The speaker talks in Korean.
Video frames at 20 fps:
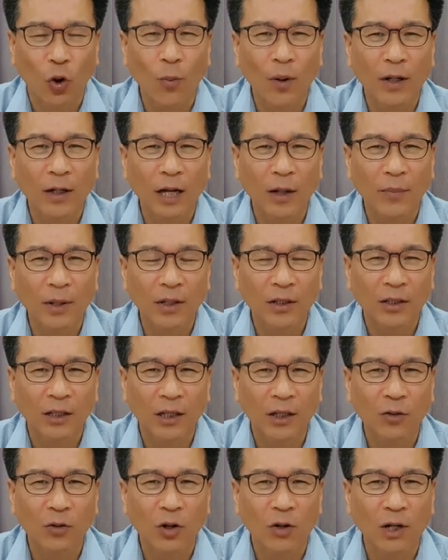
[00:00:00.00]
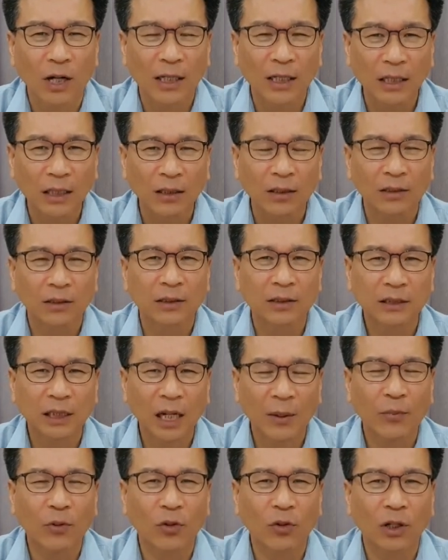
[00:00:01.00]
교만함의 결과가 이런
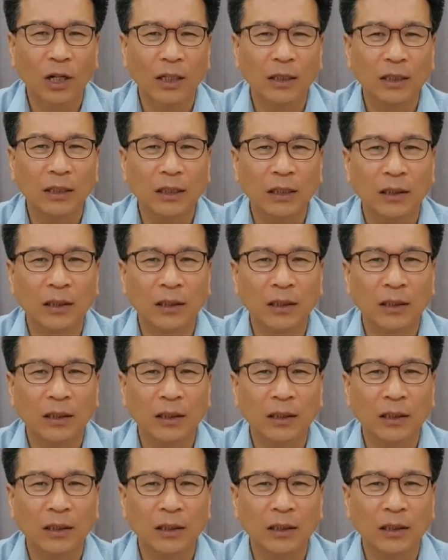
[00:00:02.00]
참혹한